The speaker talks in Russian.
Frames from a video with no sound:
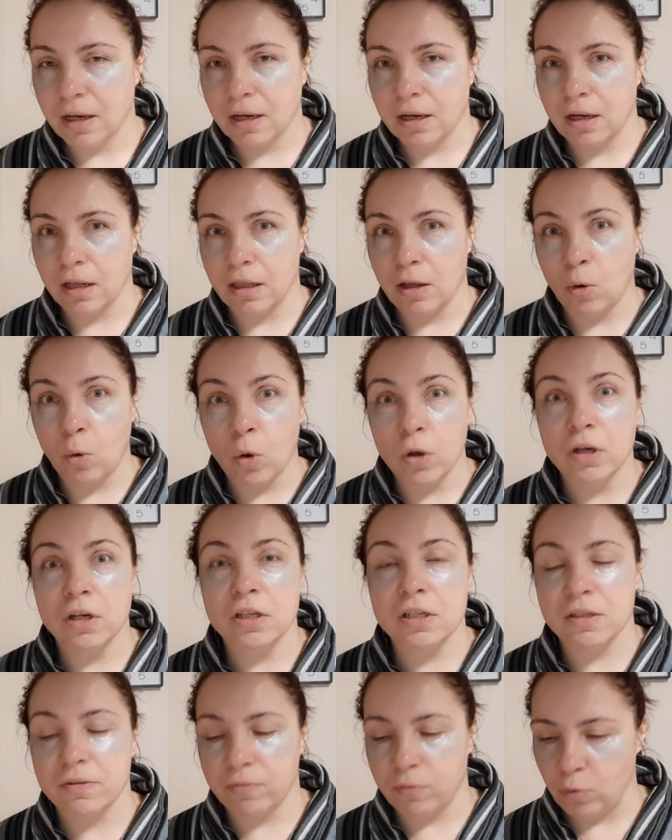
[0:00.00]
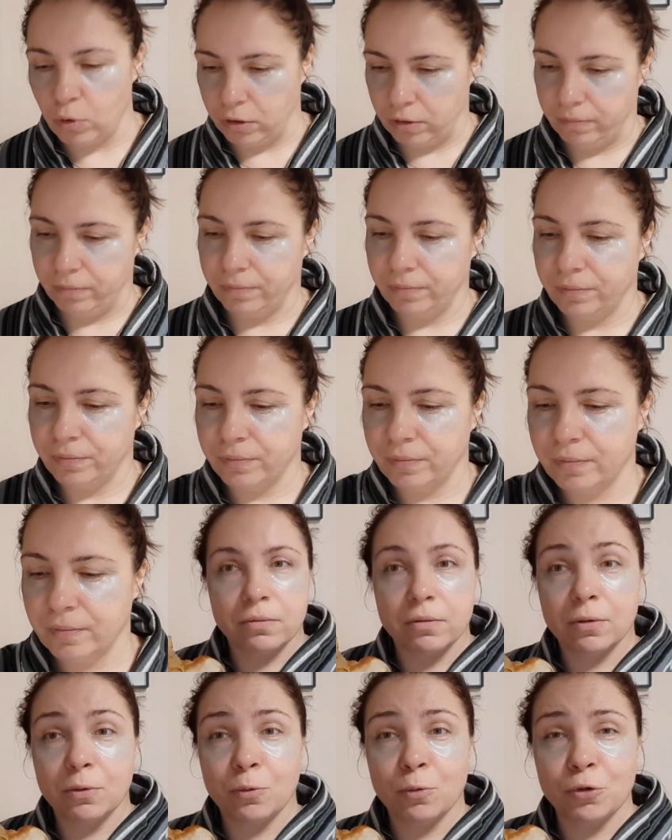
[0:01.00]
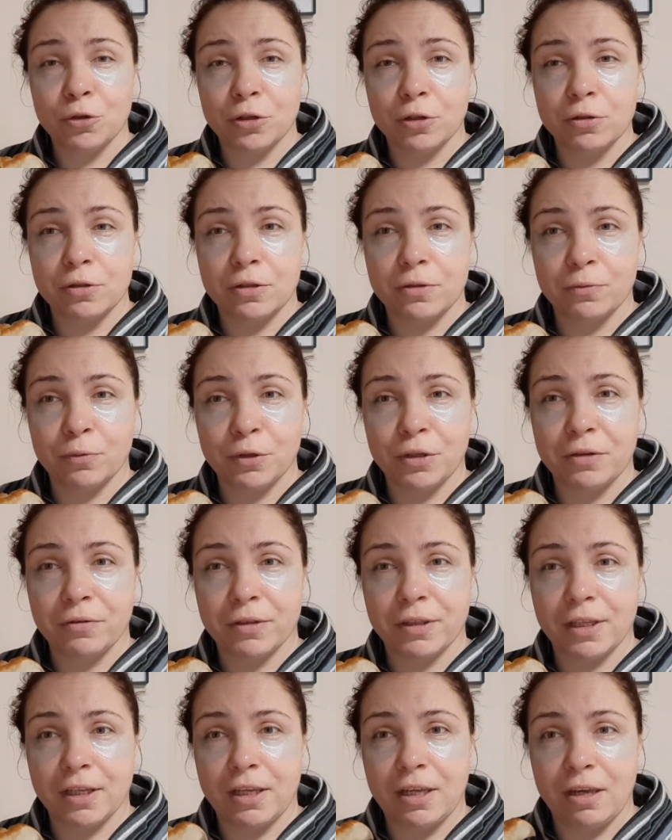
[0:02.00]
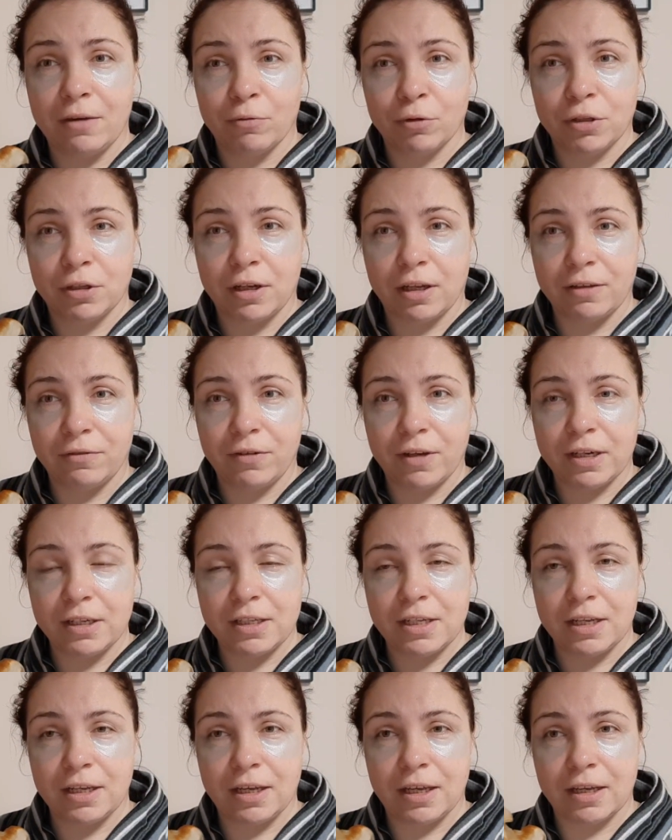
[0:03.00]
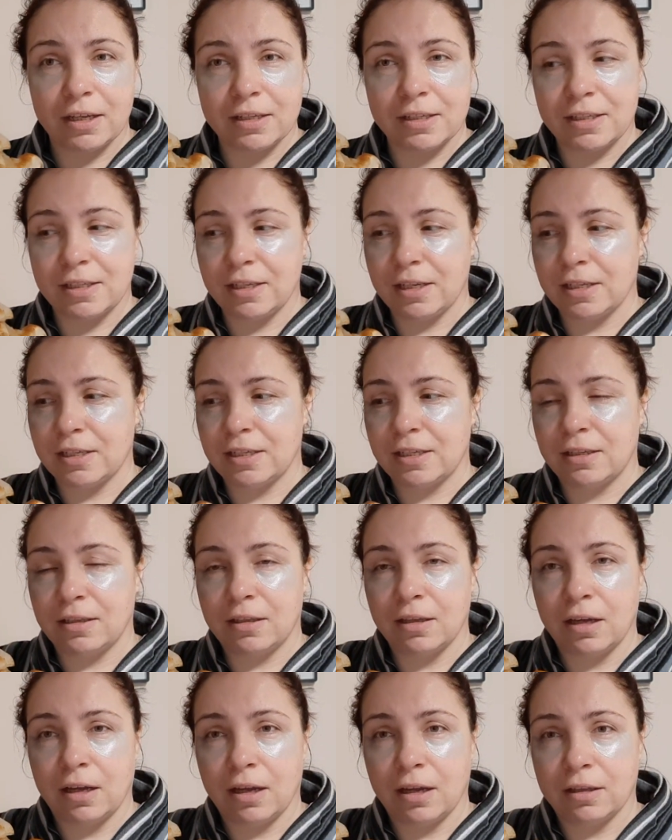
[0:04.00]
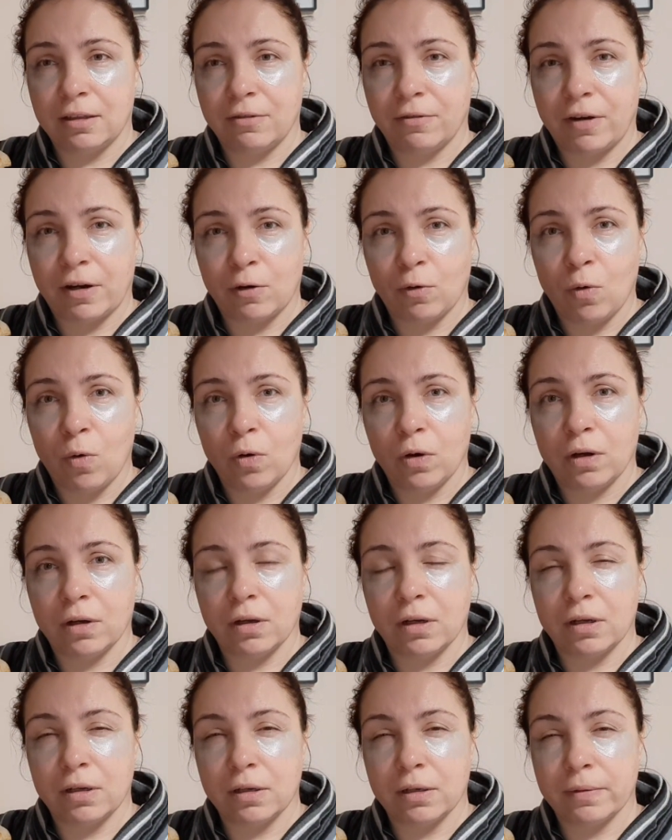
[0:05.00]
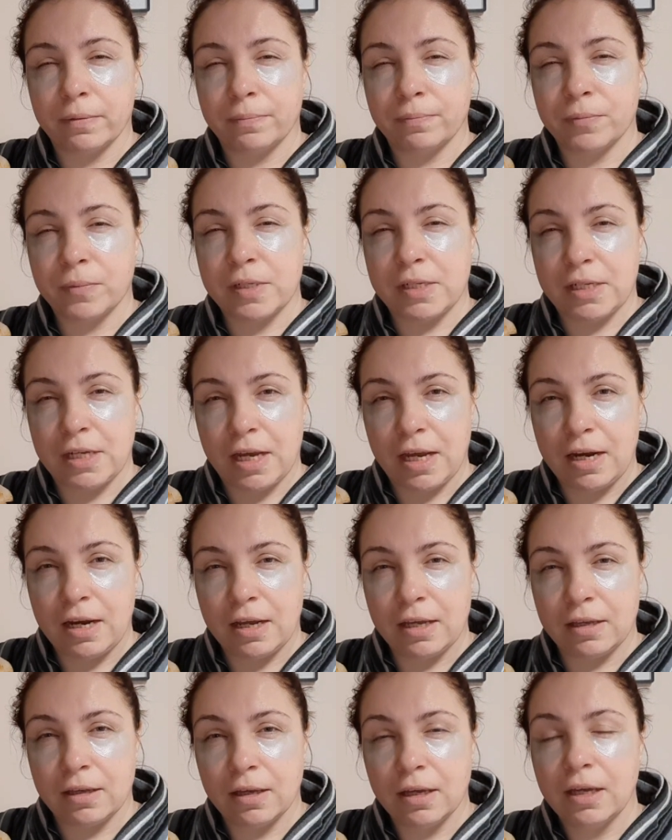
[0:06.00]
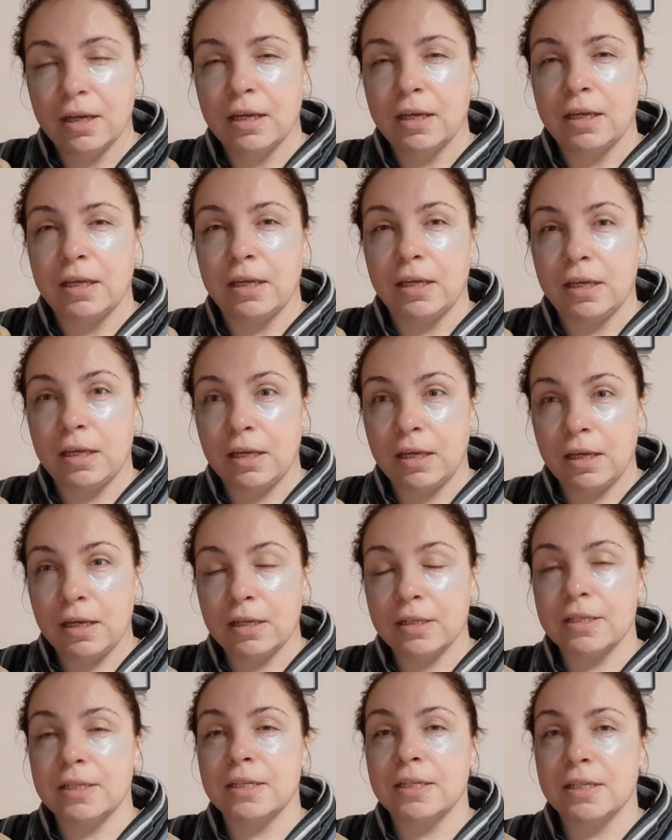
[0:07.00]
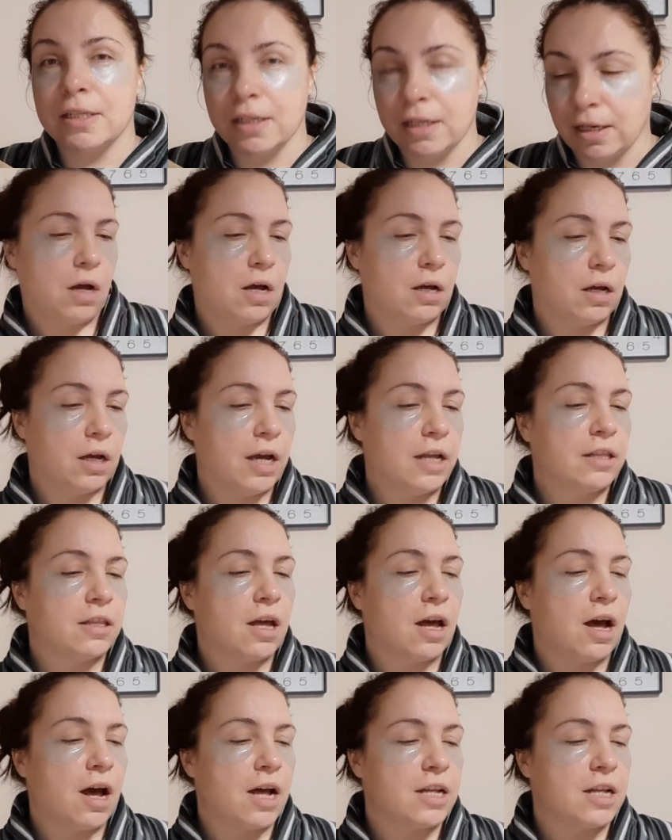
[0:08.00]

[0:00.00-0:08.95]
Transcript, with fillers: Колокольный звон. Кушаю сегодня вот такие вот конвертики. Здесь э, творог, э, зелень и сыр. Не Это тоже.